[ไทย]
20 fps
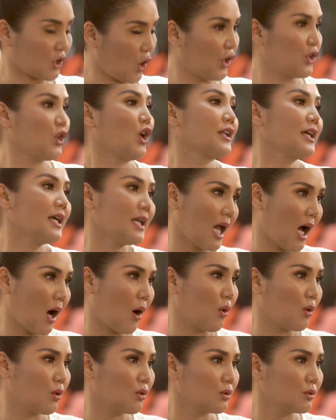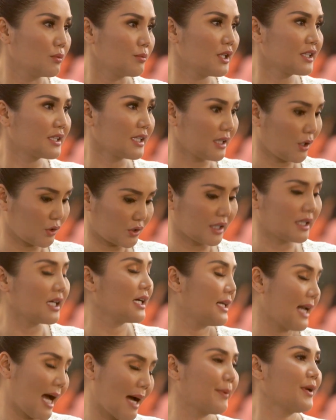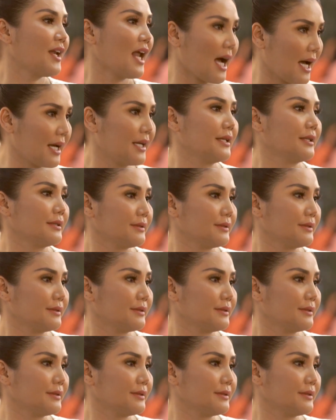ต่อยอดให้เรา เพื่อที่เราจะเดินหน้าไปได้